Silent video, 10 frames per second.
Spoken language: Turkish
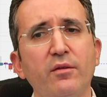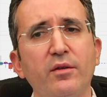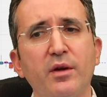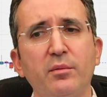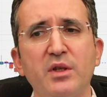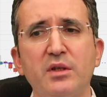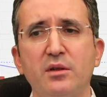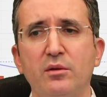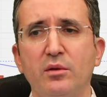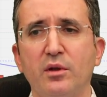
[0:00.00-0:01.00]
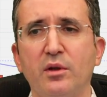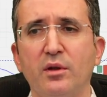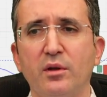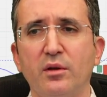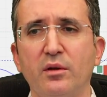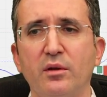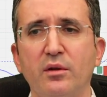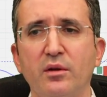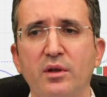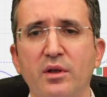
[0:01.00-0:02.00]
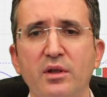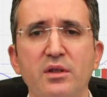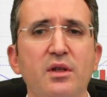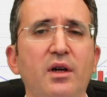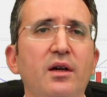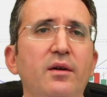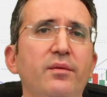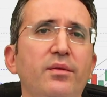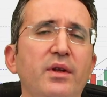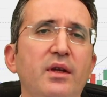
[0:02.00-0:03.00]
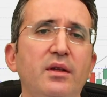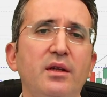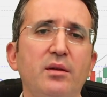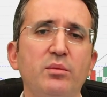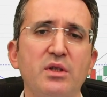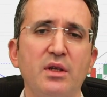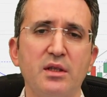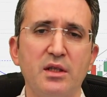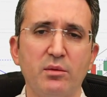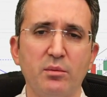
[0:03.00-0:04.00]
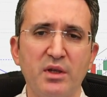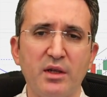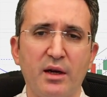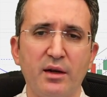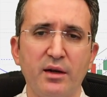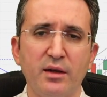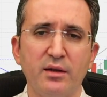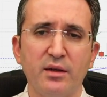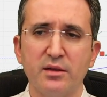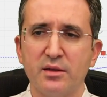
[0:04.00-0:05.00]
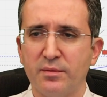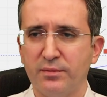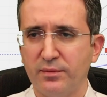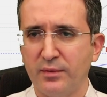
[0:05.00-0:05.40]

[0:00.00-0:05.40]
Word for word: ve biz e, hızla 7.78 gibi bir yerlere gideriz